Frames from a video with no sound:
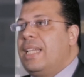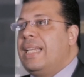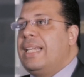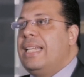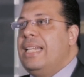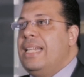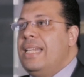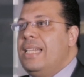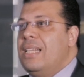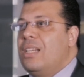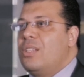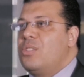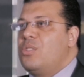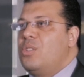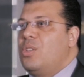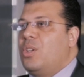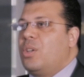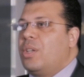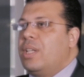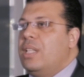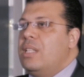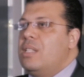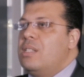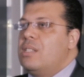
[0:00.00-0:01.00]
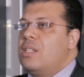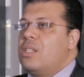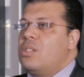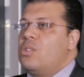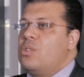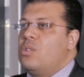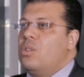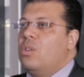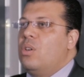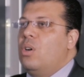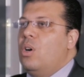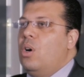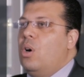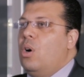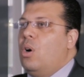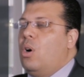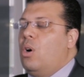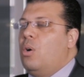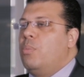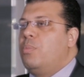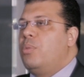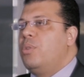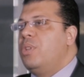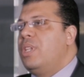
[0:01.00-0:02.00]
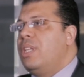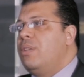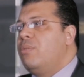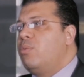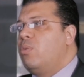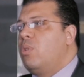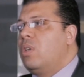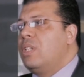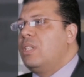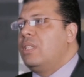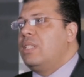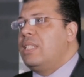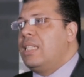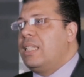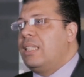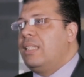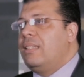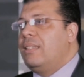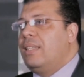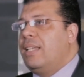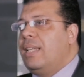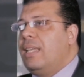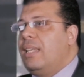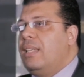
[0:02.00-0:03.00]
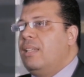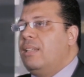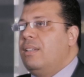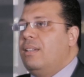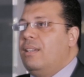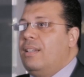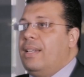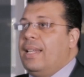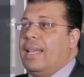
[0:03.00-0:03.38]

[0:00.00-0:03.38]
est client d'une organisation, on peut des fois dicter euh,